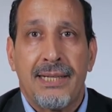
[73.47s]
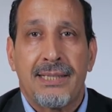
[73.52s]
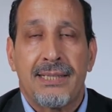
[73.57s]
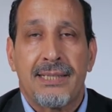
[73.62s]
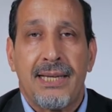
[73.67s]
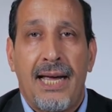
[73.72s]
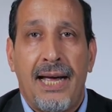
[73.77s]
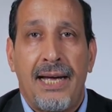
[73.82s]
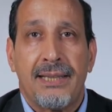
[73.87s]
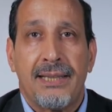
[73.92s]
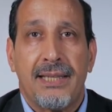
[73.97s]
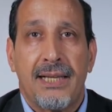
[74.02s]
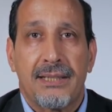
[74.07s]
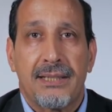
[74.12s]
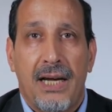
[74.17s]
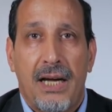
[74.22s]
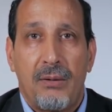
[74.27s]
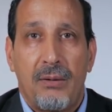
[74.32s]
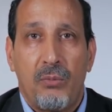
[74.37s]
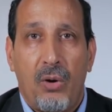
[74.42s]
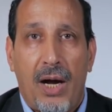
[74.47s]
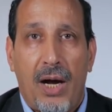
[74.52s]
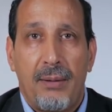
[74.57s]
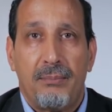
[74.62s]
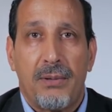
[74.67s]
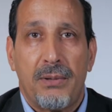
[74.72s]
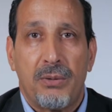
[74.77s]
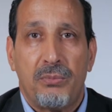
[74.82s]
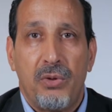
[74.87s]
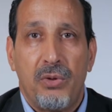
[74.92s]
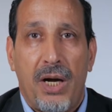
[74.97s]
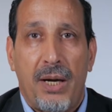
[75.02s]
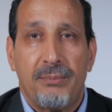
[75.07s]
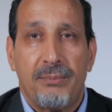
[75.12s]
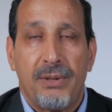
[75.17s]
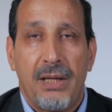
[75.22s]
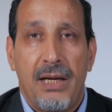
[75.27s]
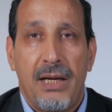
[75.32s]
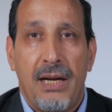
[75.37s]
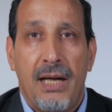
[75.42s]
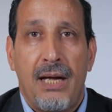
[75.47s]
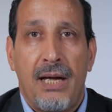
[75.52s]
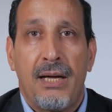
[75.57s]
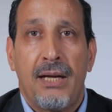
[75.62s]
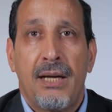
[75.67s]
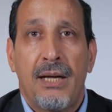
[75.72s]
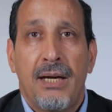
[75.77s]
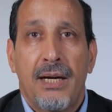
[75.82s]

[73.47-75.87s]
تتحدث عن محمد بن عبد الله